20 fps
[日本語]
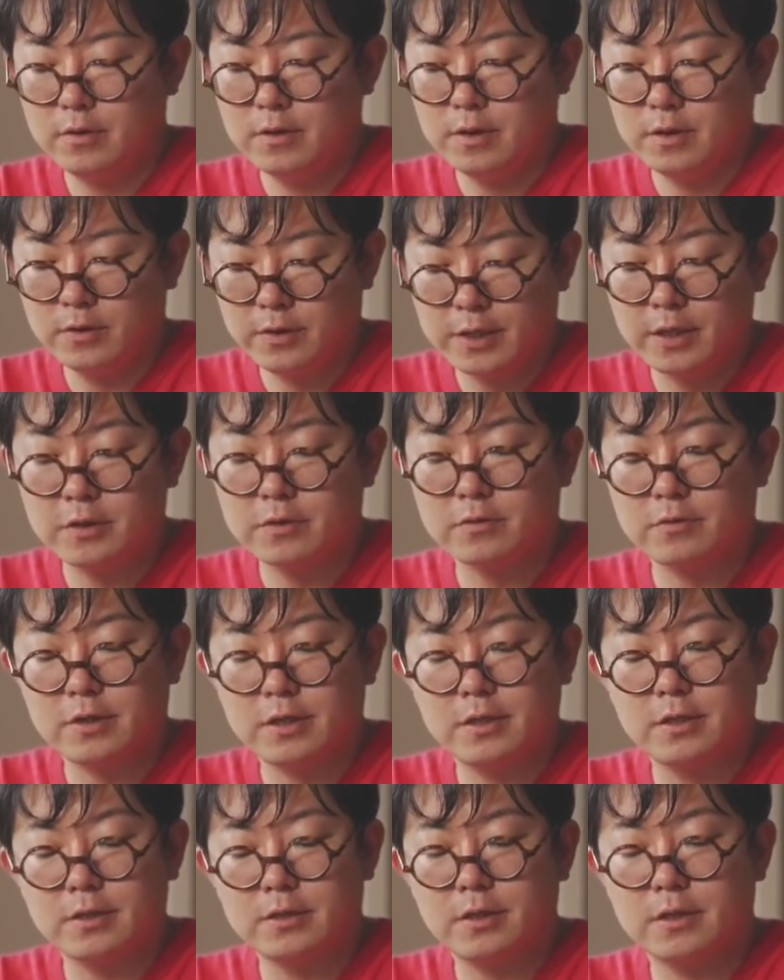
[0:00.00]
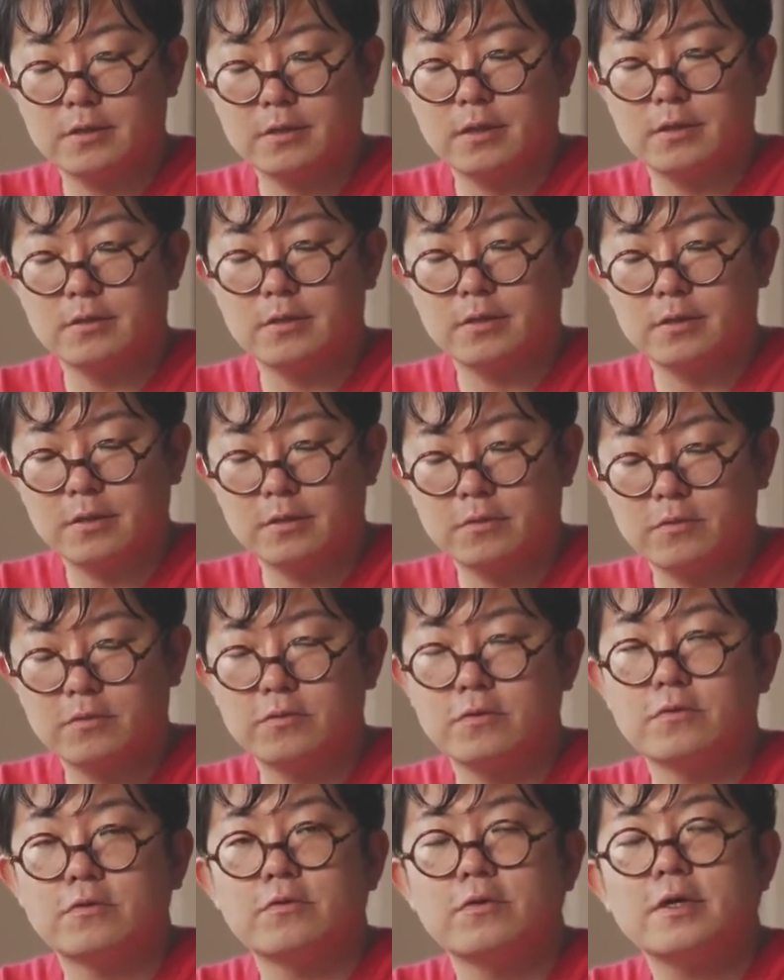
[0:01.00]
お話をされていたんですけど
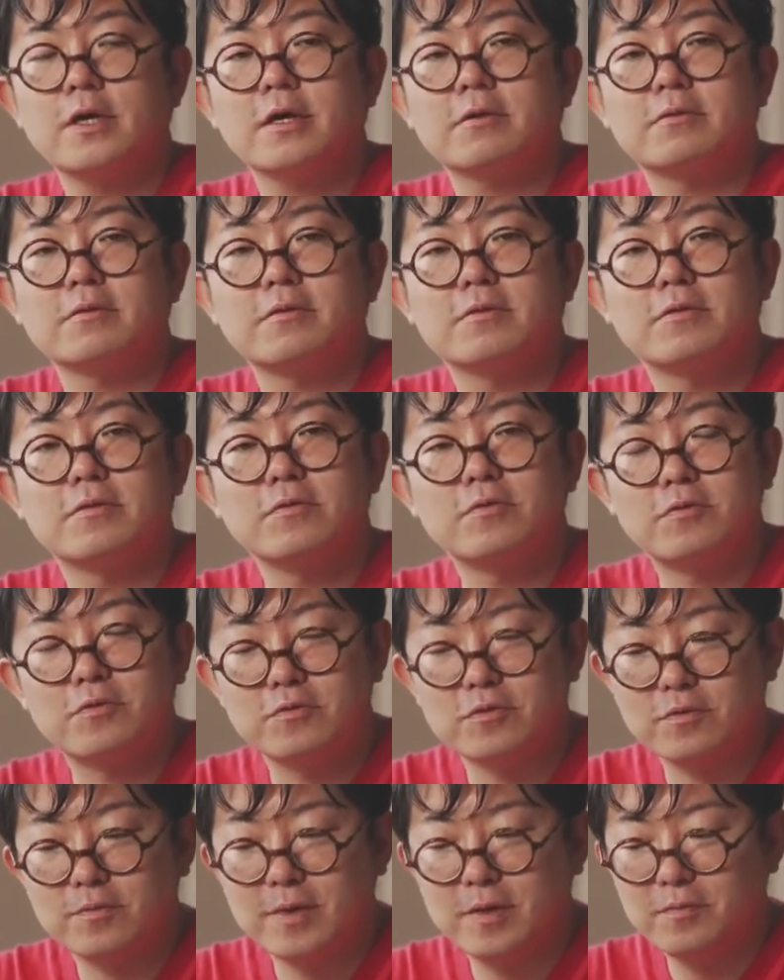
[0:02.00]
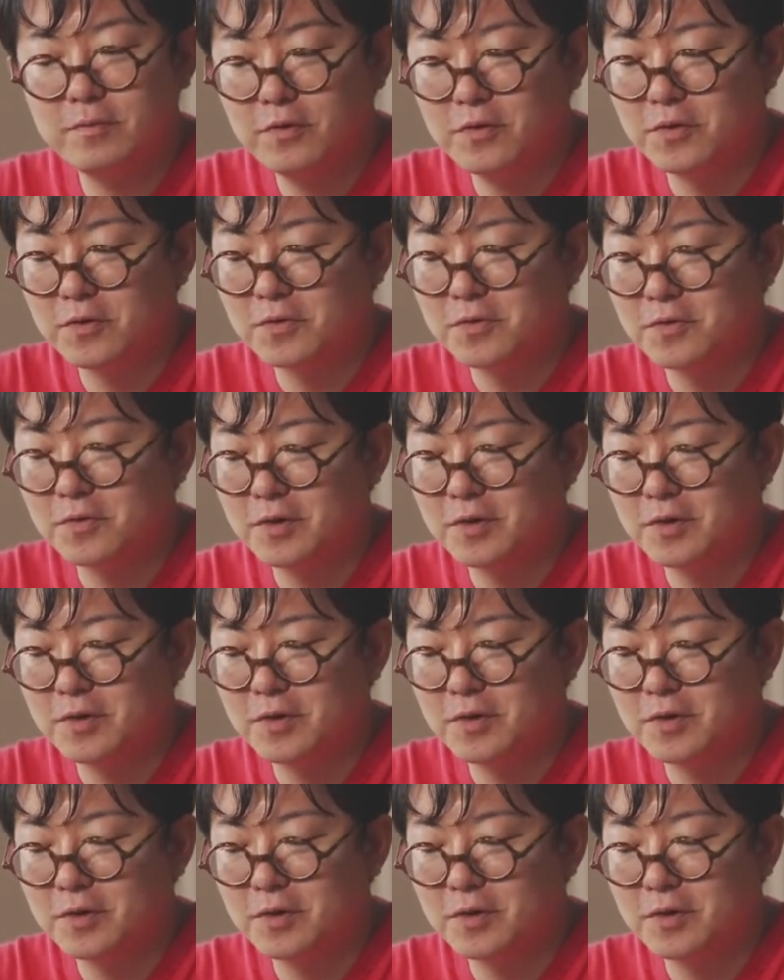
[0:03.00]
この「クイア」っていう言葉も